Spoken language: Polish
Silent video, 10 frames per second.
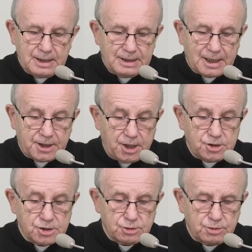
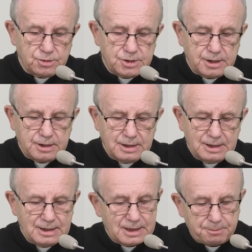nadejdzie złodziej,
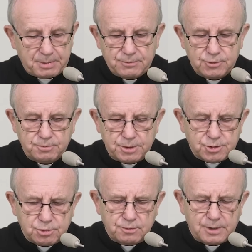na pewno by
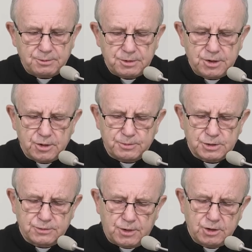czuwał i nie
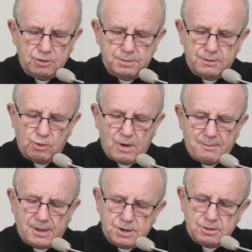pozwoliłby
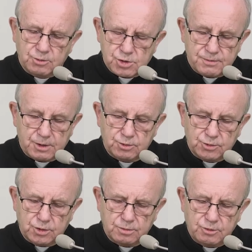włamać się do swego
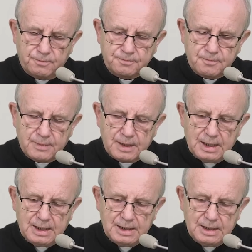domu.
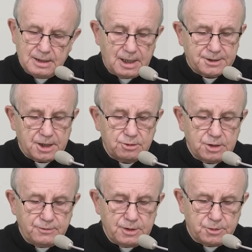Dlatego
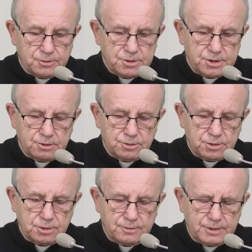i wy bądźcie
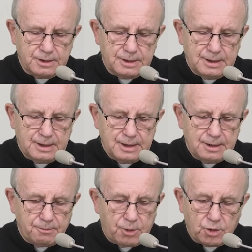gotowi,
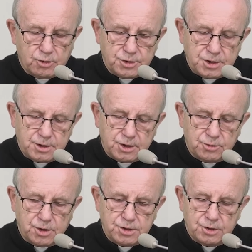bo o godzinie,
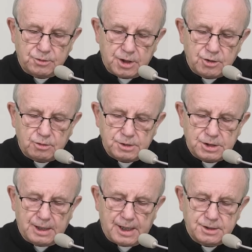której się nie
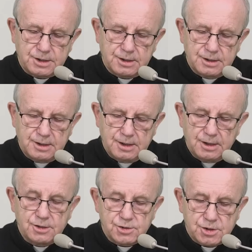domyślacie,
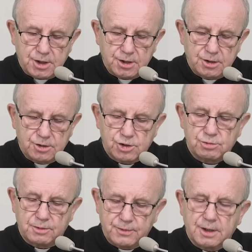Syn
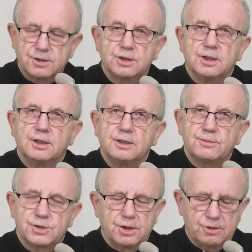Człowieczy
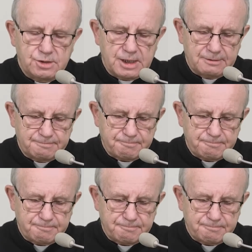przyjdzie.